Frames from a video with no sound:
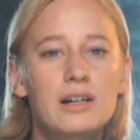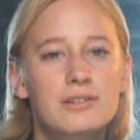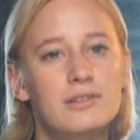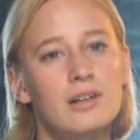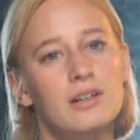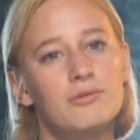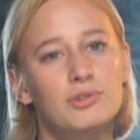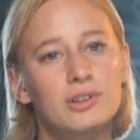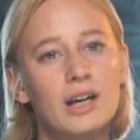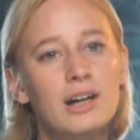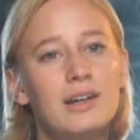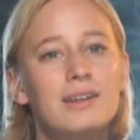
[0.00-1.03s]
вот так и сняли
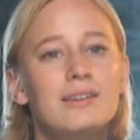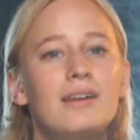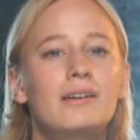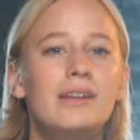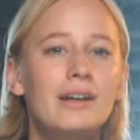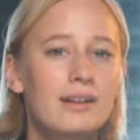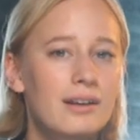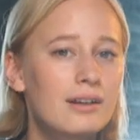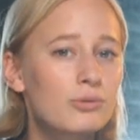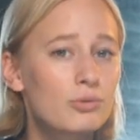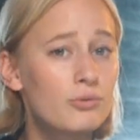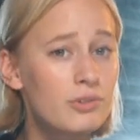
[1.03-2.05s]
вот так, и тогда
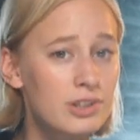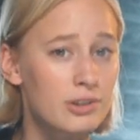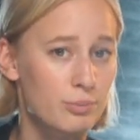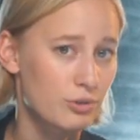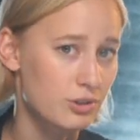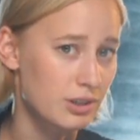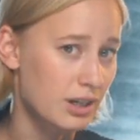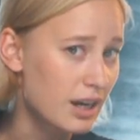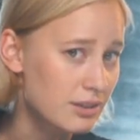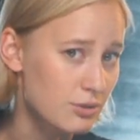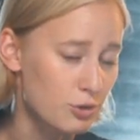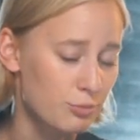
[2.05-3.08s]
клиент увидит
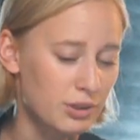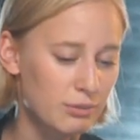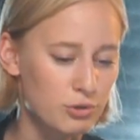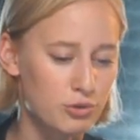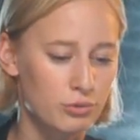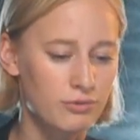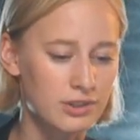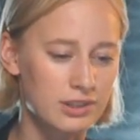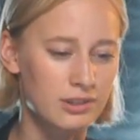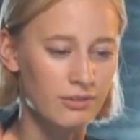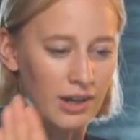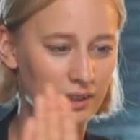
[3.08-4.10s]
просто разницу, потому что он
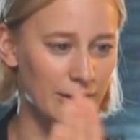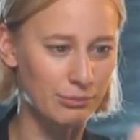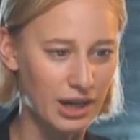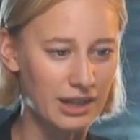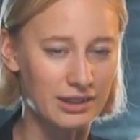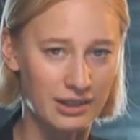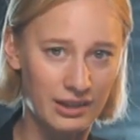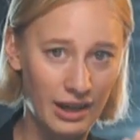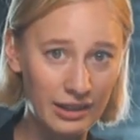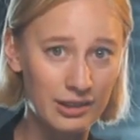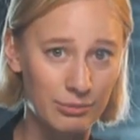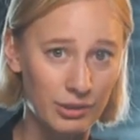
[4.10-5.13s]
увидит два там
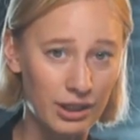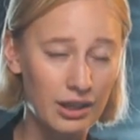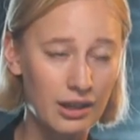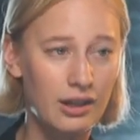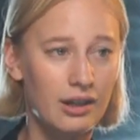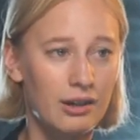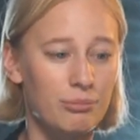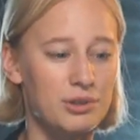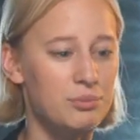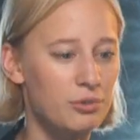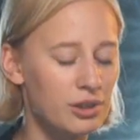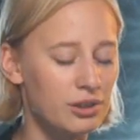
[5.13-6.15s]
кадра рядом –
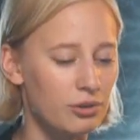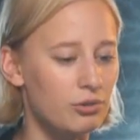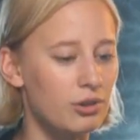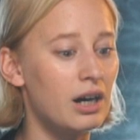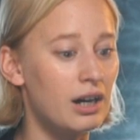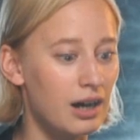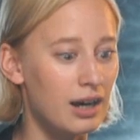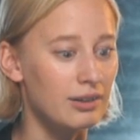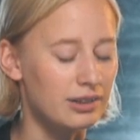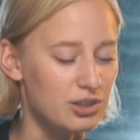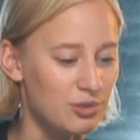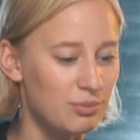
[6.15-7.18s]
посмотрит такой,
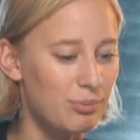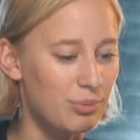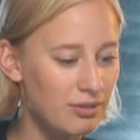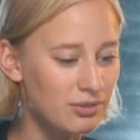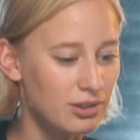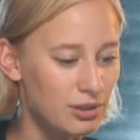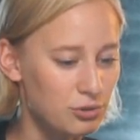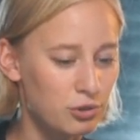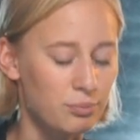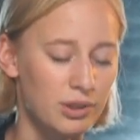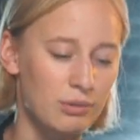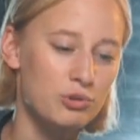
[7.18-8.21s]
ага, это же мне правда не
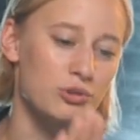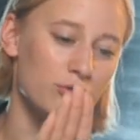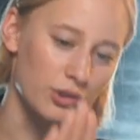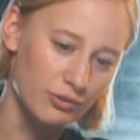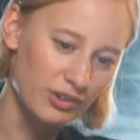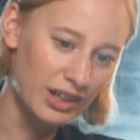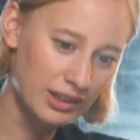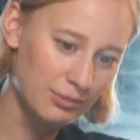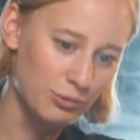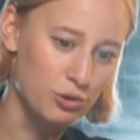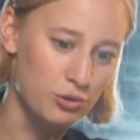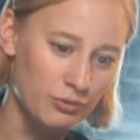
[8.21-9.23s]
идет, потому что вот в
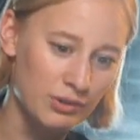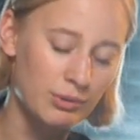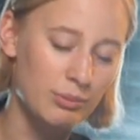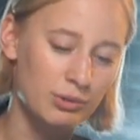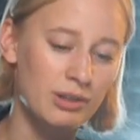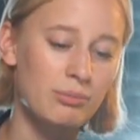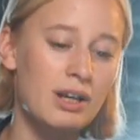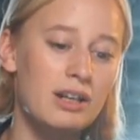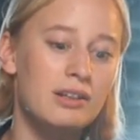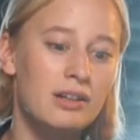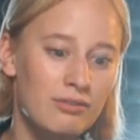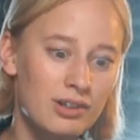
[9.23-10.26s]
этом, то, что вы мне
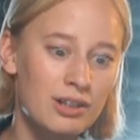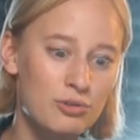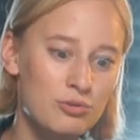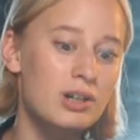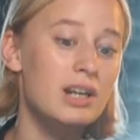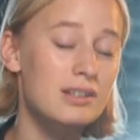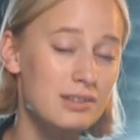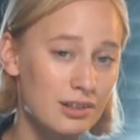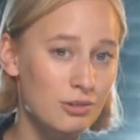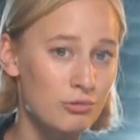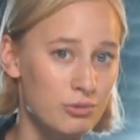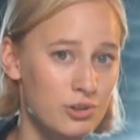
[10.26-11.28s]
подобрали, я выгляжу
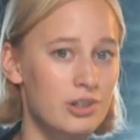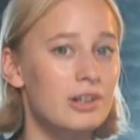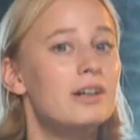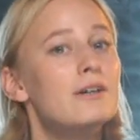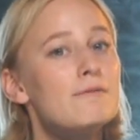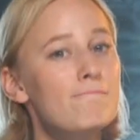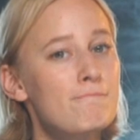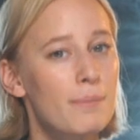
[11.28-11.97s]
гораздо круче.